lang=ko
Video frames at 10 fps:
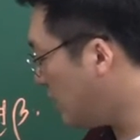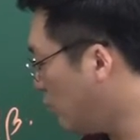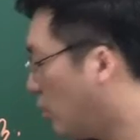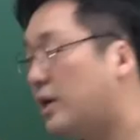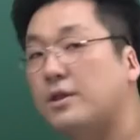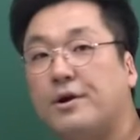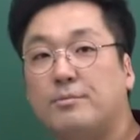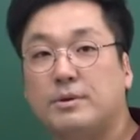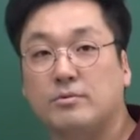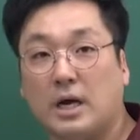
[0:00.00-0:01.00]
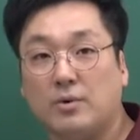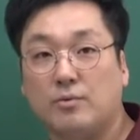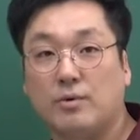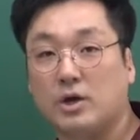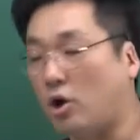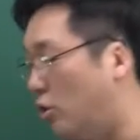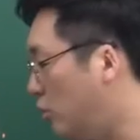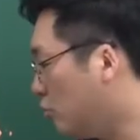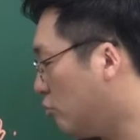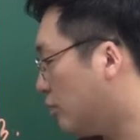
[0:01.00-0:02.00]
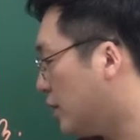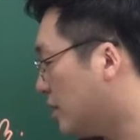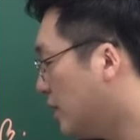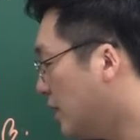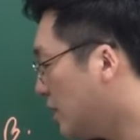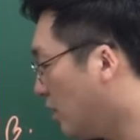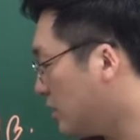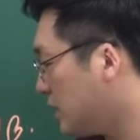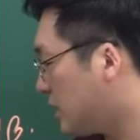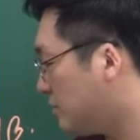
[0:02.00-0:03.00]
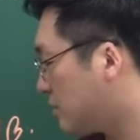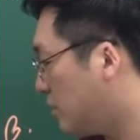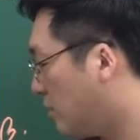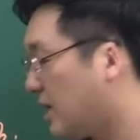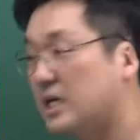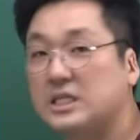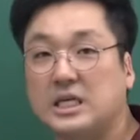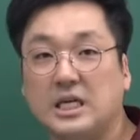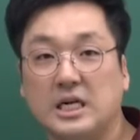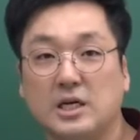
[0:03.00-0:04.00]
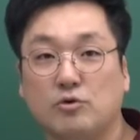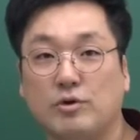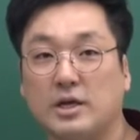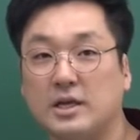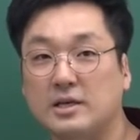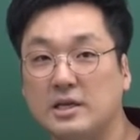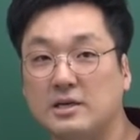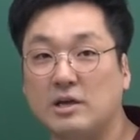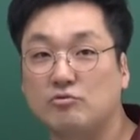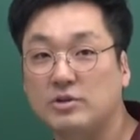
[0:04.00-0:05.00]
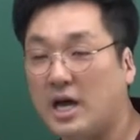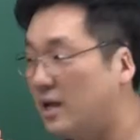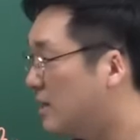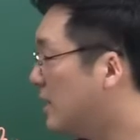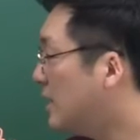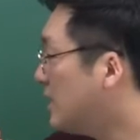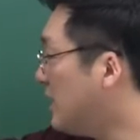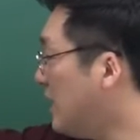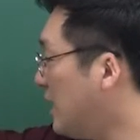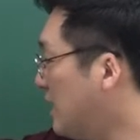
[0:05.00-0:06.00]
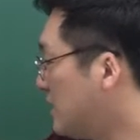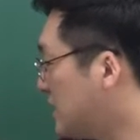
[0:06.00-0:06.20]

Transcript: 이 원의 넓이도 나오는 거야. 결국 우리는 여기서부터 여기까지 길이를 구해야 돼. 근데 그게 누구다? 이